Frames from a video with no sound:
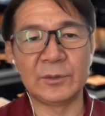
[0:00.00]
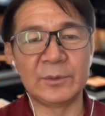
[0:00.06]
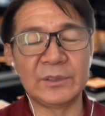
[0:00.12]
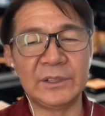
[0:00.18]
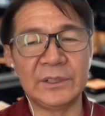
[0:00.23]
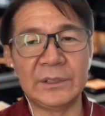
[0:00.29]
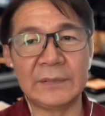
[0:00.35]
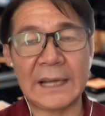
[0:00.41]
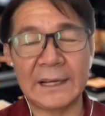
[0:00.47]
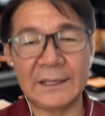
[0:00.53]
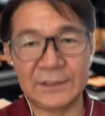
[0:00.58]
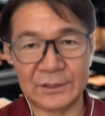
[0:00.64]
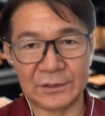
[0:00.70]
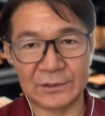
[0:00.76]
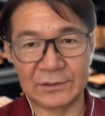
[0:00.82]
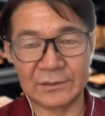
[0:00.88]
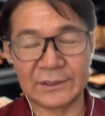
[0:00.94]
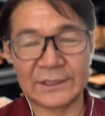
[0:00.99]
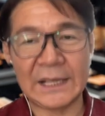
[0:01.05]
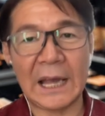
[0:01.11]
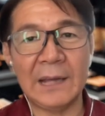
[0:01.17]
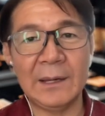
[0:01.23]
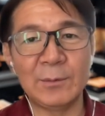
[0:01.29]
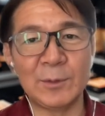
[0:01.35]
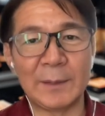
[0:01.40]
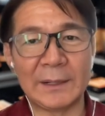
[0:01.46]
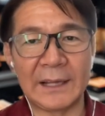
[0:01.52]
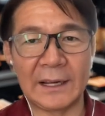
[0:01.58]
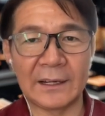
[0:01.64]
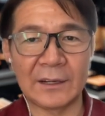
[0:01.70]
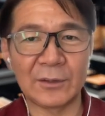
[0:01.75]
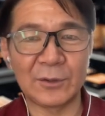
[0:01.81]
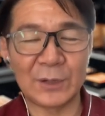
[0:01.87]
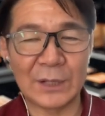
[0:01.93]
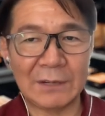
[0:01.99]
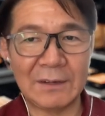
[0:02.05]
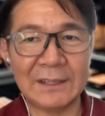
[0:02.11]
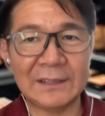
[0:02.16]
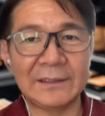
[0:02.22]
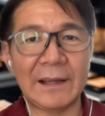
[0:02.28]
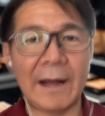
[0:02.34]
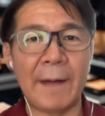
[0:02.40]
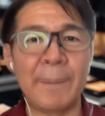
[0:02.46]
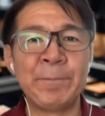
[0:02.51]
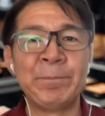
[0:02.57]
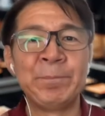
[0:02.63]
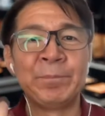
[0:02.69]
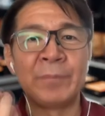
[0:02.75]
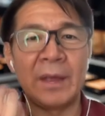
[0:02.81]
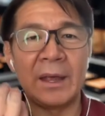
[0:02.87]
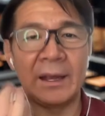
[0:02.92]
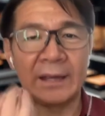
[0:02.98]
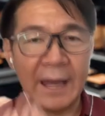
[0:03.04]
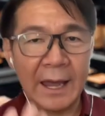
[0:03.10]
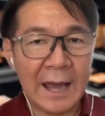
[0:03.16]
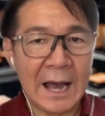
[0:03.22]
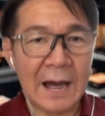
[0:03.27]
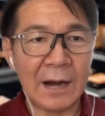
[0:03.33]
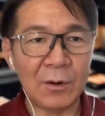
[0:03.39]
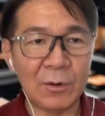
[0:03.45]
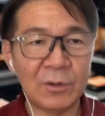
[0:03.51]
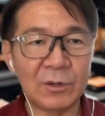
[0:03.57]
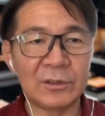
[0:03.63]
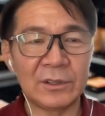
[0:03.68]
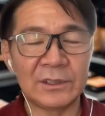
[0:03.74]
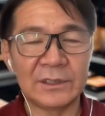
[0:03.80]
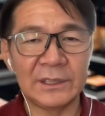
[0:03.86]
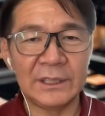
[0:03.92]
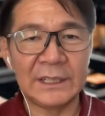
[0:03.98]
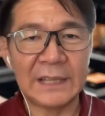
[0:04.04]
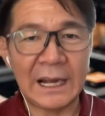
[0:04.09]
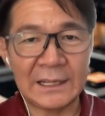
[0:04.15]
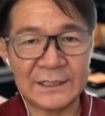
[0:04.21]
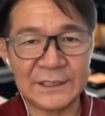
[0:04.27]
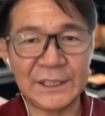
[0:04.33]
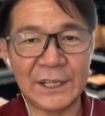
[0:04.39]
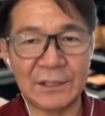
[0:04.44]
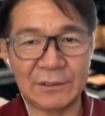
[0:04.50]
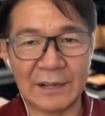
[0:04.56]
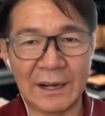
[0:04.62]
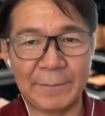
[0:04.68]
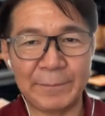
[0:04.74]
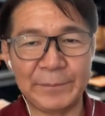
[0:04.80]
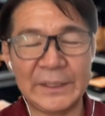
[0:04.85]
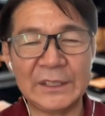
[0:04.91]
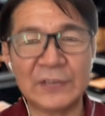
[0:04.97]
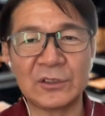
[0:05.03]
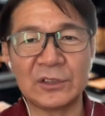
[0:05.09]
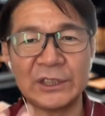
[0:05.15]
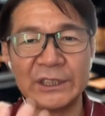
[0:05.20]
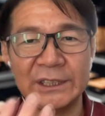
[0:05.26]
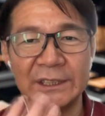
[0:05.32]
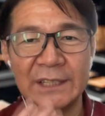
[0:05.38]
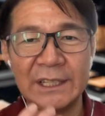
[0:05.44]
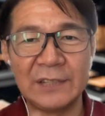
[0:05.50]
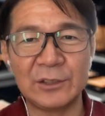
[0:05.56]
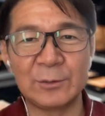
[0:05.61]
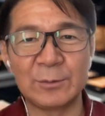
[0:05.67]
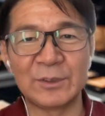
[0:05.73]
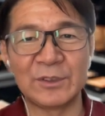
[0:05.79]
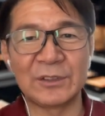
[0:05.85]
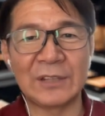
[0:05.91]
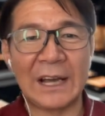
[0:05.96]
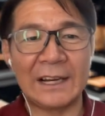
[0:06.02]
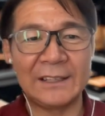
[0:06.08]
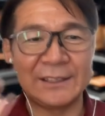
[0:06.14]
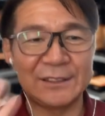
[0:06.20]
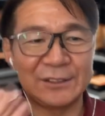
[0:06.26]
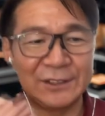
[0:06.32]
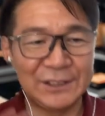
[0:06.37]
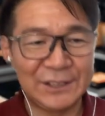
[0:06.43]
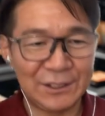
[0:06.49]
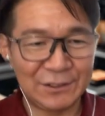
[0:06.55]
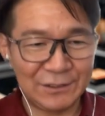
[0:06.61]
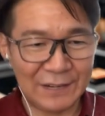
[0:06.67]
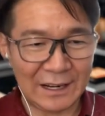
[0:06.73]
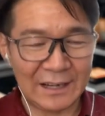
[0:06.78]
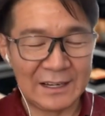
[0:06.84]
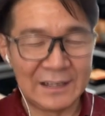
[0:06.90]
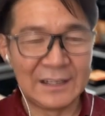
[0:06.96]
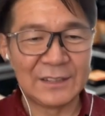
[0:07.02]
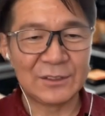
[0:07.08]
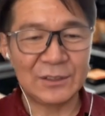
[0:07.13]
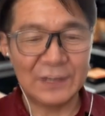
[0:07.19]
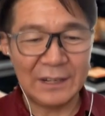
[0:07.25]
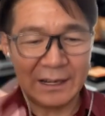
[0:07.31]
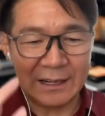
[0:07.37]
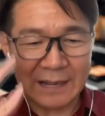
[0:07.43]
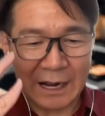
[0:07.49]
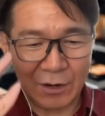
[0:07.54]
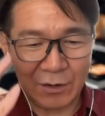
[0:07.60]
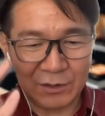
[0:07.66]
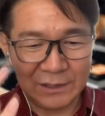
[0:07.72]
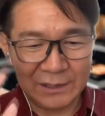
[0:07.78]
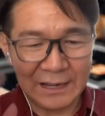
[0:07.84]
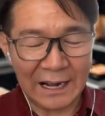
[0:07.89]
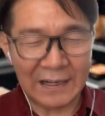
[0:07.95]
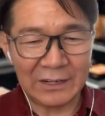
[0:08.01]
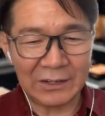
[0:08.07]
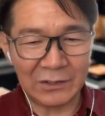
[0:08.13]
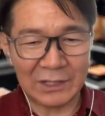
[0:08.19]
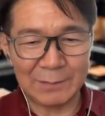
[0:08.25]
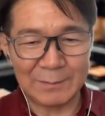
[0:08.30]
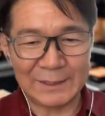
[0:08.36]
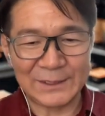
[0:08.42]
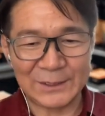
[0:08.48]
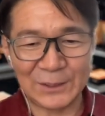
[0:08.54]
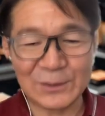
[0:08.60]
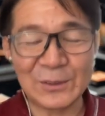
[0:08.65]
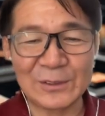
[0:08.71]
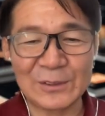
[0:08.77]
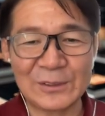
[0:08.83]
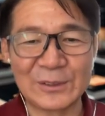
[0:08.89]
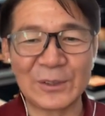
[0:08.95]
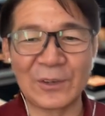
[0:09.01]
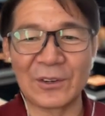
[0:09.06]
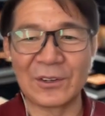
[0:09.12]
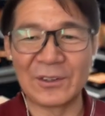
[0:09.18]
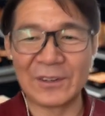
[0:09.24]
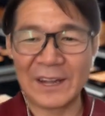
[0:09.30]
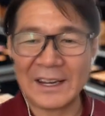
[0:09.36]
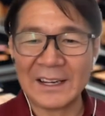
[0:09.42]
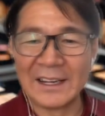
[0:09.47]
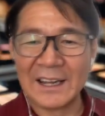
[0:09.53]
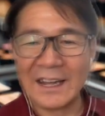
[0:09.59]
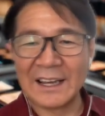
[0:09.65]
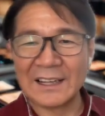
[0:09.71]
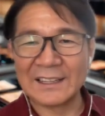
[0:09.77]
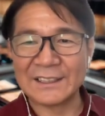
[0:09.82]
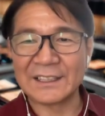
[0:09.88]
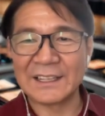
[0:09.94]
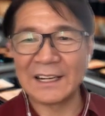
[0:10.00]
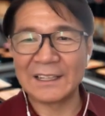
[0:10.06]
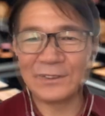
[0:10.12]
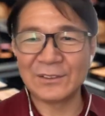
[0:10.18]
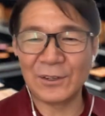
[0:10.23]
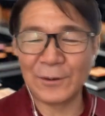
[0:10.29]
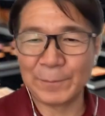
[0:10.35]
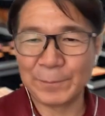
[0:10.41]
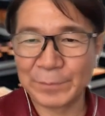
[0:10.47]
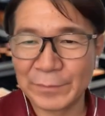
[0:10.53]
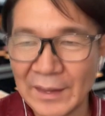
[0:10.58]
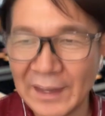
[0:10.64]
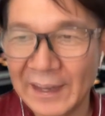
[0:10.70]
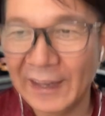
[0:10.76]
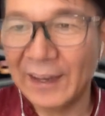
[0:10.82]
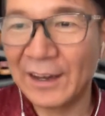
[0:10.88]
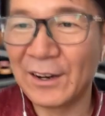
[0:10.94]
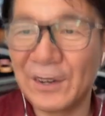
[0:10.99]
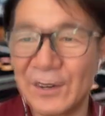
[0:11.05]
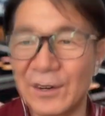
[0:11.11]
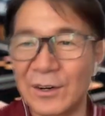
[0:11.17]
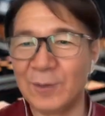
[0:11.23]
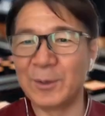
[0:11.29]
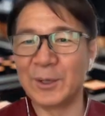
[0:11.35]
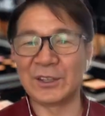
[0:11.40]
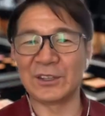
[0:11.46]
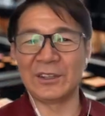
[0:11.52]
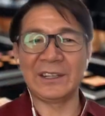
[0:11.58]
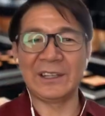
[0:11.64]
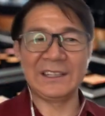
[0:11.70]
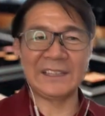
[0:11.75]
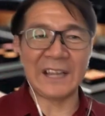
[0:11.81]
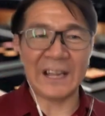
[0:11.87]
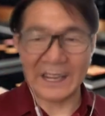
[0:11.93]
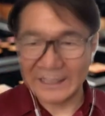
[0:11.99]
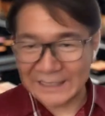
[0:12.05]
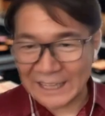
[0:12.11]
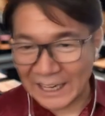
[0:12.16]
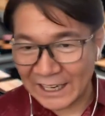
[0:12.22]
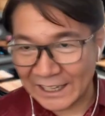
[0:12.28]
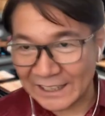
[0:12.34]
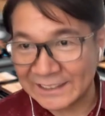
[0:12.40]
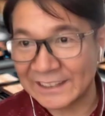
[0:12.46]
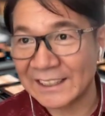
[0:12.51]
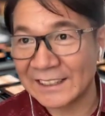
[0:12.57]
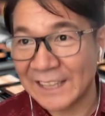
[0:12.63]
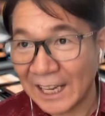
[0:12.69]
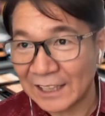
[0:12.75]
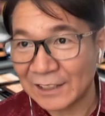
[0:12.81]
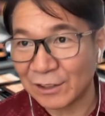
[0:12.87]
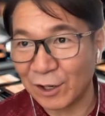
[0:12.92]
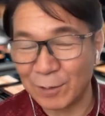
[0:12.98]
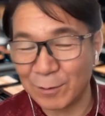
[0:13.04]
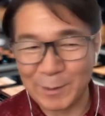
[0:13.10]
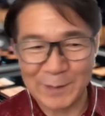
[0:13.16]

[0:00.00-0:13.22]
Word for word: に対する細部までこだわったケアをいかにしているか慈しんで自分を大切にしてるかそれが顔に現れますよというところをね、えしっかりと、えー、覚えておいていただけたらと思いま